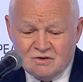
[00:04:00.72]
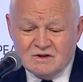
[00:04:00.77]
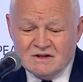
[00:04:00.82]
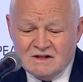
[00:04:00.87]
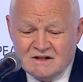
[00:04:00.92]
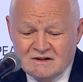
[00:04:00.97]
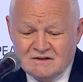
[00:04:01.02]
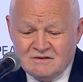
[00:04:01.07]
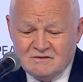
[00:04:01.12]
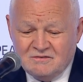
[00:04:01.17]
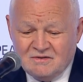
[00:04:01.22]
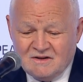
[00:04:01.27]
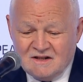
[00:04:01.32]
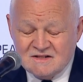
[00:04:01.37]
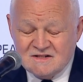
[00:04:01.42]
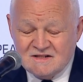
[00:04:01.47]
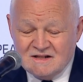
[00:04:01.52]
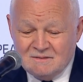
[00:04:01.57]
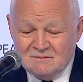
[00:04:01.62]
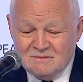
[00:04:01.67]
ciągle
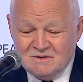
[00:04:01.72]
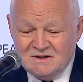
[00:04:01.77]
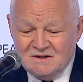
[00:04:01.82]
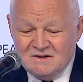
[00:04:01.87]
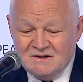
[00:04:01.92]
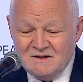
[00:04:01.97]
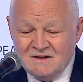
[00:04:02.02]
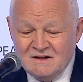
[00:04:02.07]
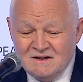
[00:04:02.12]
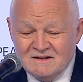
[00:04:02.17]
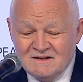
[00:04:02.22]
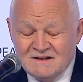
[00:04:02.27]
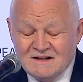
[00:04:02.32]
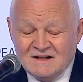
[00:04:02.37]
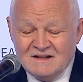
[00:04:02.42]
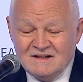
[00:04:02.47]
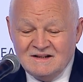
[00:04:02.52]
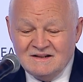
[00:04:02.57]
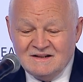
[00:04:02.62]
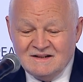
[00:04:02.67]
wracamy
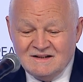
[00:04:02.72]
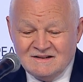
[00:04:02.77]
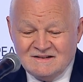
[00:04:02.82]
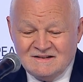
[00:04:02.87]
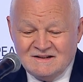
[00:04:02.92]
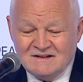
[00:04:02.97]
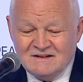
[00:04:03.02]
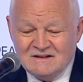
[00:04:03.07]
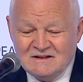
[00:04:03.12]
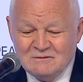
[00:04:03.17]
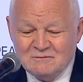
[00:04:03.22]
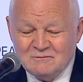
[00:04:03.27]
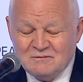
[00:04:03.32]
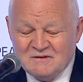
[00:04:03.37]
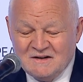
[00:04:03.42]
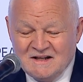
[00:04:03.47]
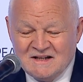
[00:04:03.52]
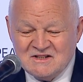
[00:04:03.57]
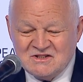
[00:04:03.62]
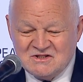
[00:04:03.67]
na ile ten
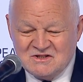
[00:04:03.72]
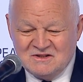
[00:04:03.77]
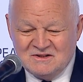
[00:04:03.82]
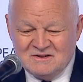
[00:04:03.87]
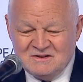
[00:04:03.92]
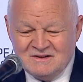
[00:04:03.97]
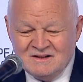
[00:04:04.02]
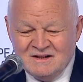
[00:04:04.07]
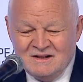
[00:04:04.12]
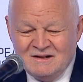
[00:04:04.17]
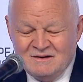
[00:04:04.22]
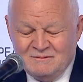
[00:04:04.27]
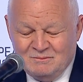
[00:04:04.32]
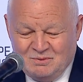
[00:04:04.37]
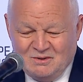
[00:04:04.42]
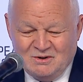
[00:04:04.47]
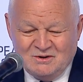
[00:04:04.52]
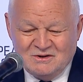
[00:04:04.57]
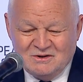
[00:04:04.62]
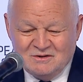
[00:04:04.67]
inflection
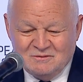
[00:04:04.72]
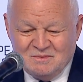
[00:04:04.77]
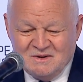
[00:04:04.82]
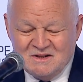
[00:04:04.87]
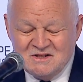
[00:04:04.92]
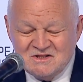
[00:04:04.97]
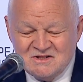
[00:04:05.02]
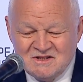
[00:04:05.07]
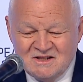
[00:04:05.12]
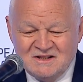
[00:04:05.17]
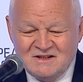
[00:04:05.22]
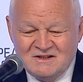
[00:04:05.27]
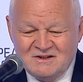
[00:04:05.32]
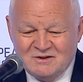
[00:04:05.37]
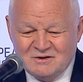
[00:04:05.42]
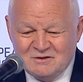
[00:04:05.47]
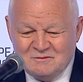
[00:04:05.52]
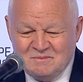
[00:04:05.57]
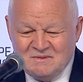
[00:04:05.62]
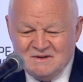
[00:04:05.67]
Point
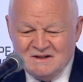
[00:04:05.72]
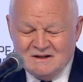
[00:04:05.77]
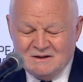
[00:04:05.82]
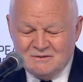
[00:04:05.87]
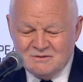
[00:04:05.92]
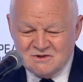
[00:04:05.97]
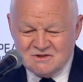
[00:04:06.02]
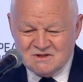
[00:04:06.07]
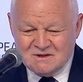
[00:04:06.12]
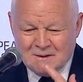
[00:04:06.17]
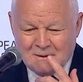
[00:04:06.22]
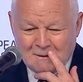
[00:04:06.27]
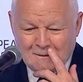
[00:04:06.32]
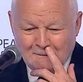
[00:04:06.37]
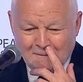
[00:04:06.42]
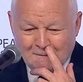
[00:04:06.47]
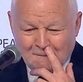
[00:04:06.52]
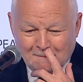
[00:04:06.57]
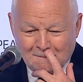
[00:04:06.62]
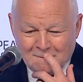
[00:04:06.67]
będzie odbijał
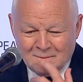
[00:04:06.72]
się